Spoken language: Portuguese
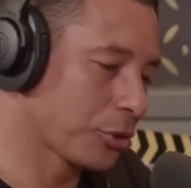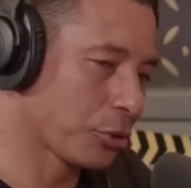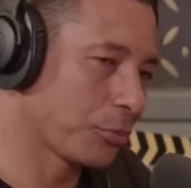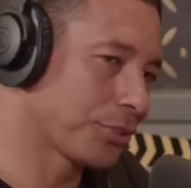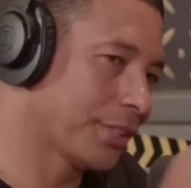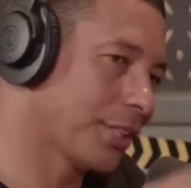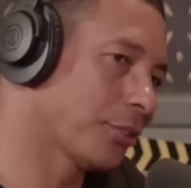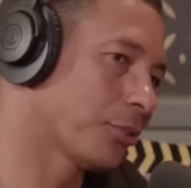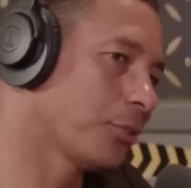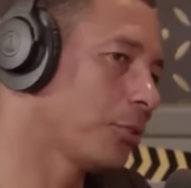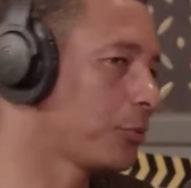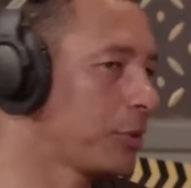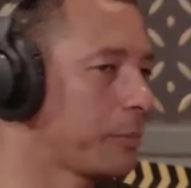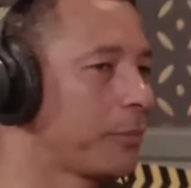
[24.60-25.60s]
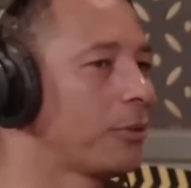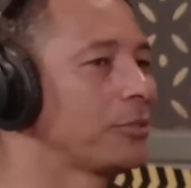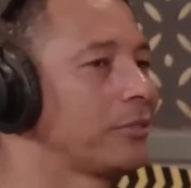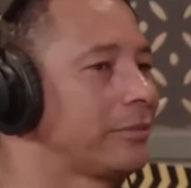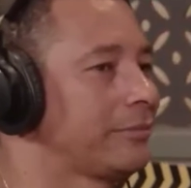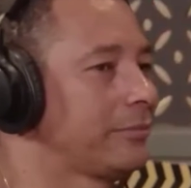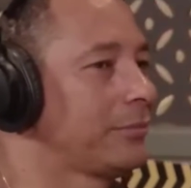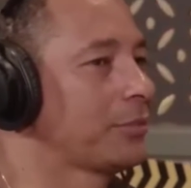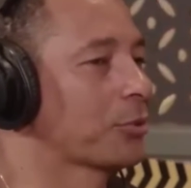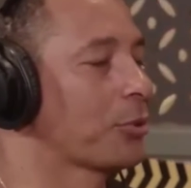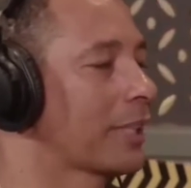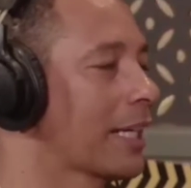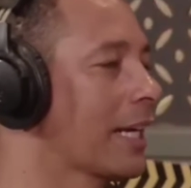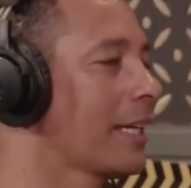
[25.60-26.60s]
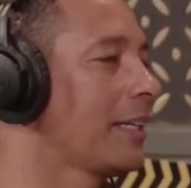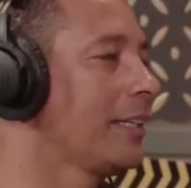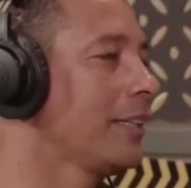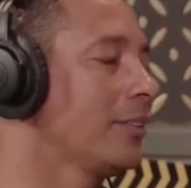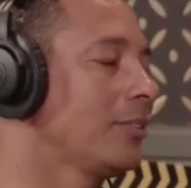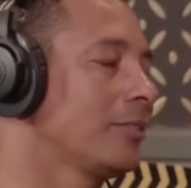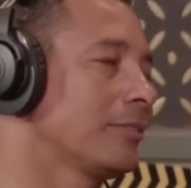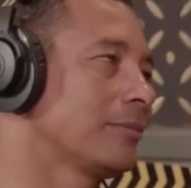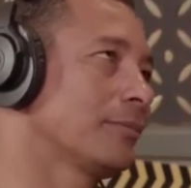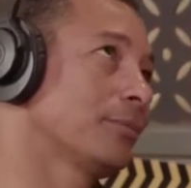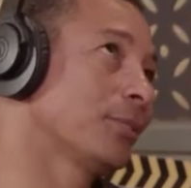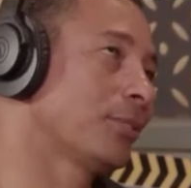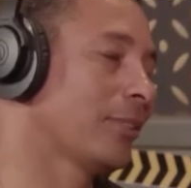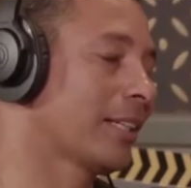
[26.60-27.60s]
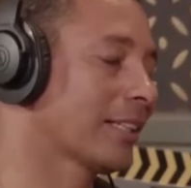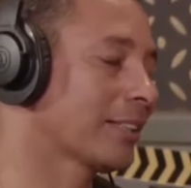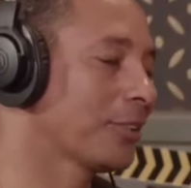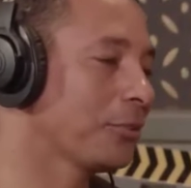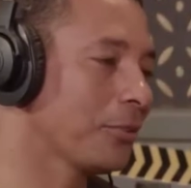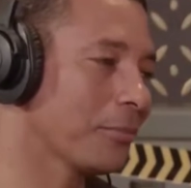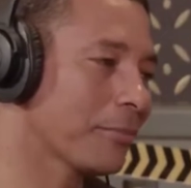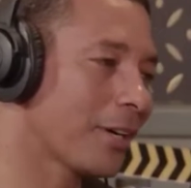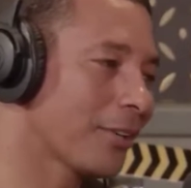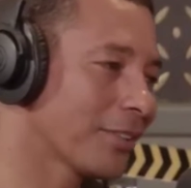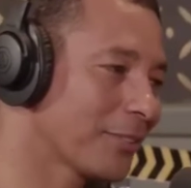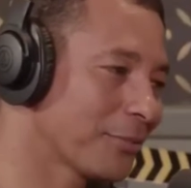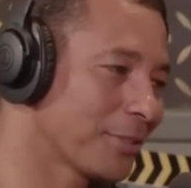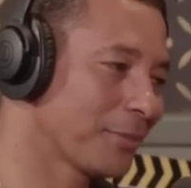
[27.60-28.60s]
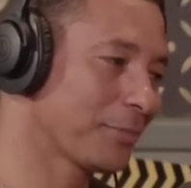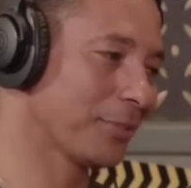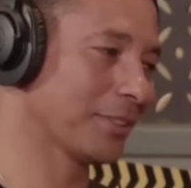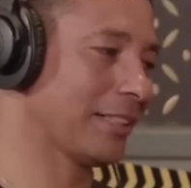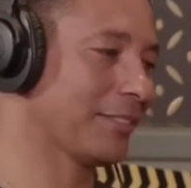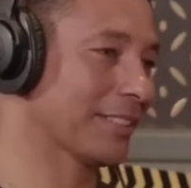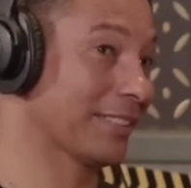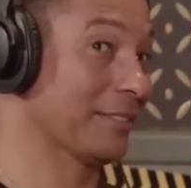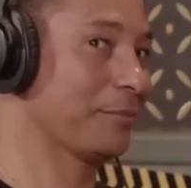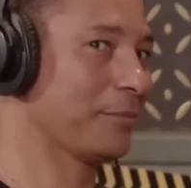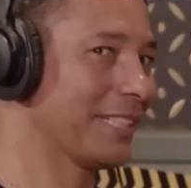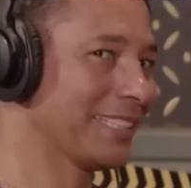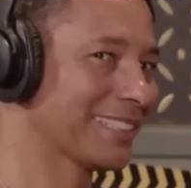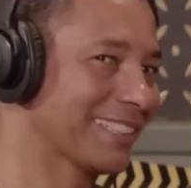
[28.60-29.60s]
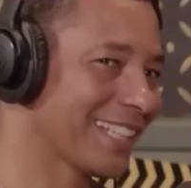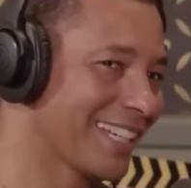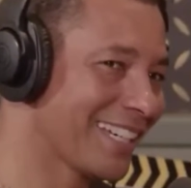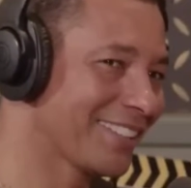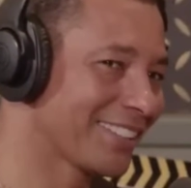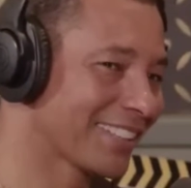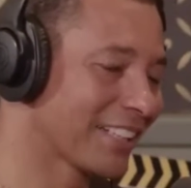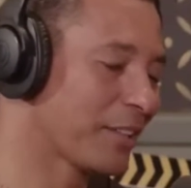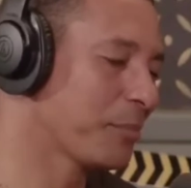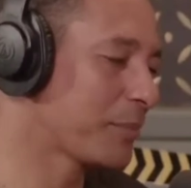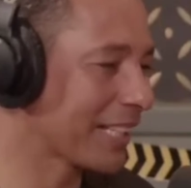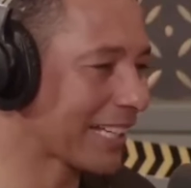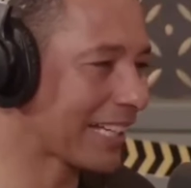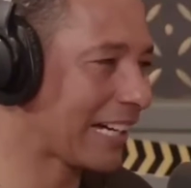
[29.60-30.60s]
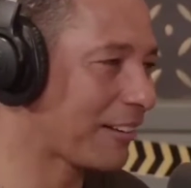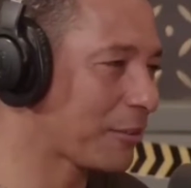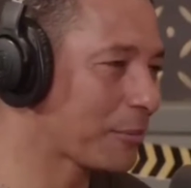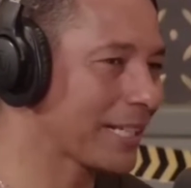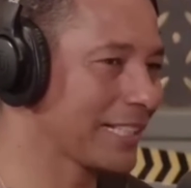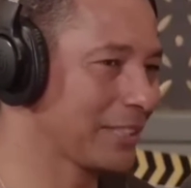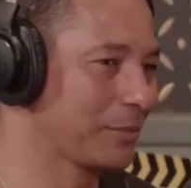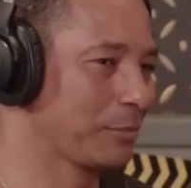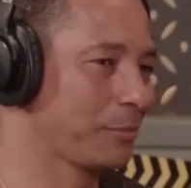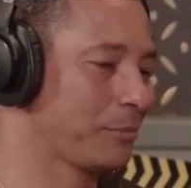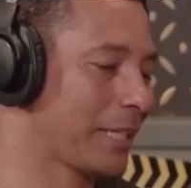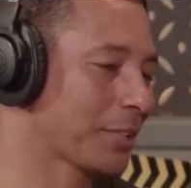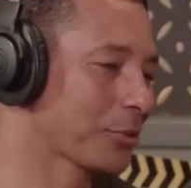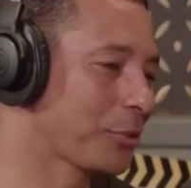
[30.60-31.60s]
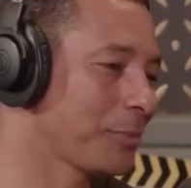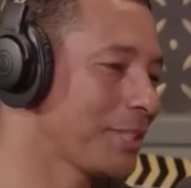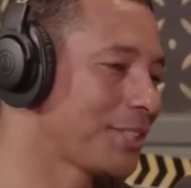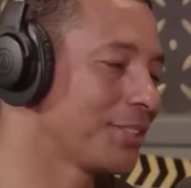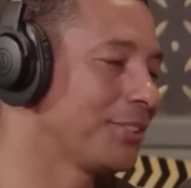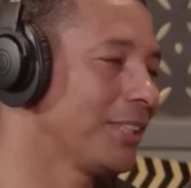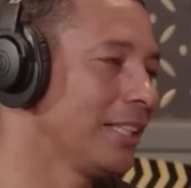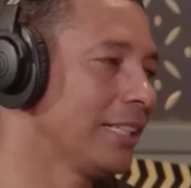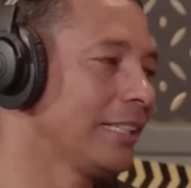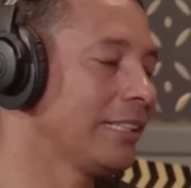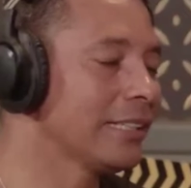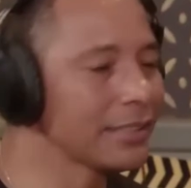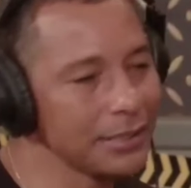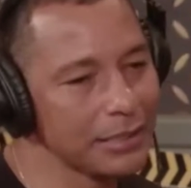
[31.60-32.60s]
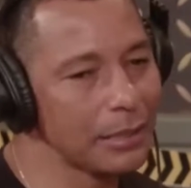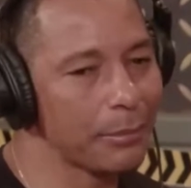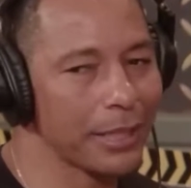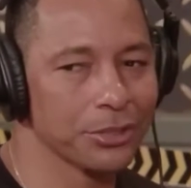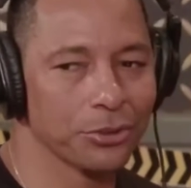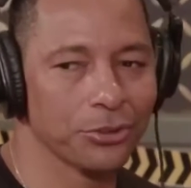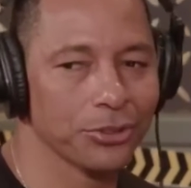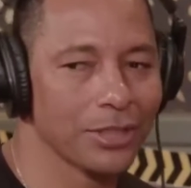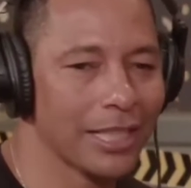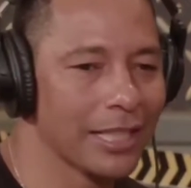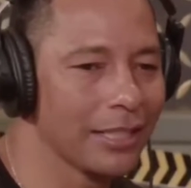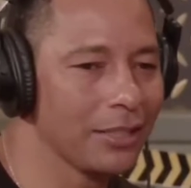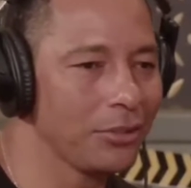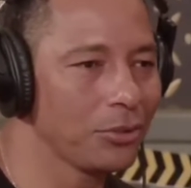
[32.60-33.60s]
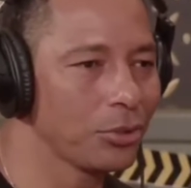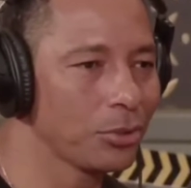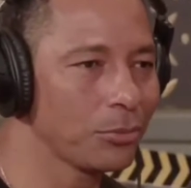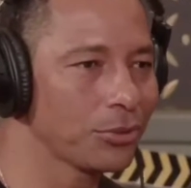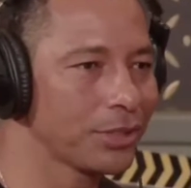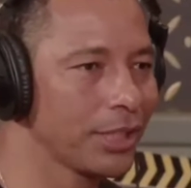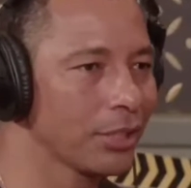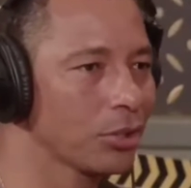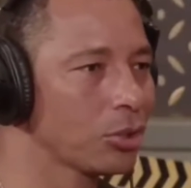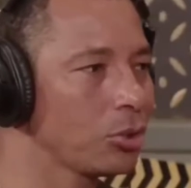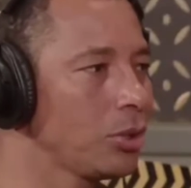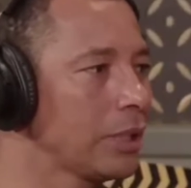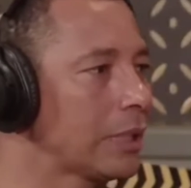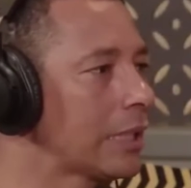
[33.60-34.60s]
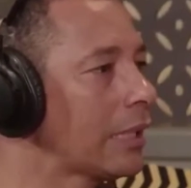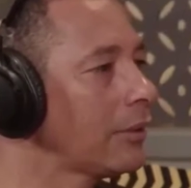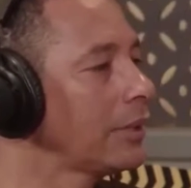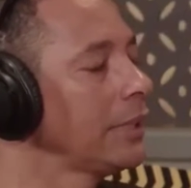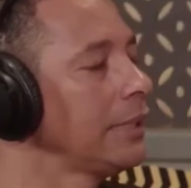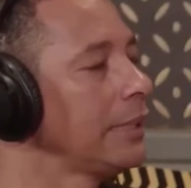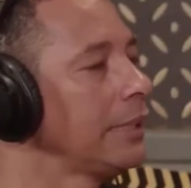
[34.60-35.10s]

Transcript: todo mundo sentou, o Filipão descontraído, não era tão normal, né? O Filipão tava sempre mais sério e tal, brincava mais, mais comedido. Nesse dia, mais contraído, todo mundo sentou e tal.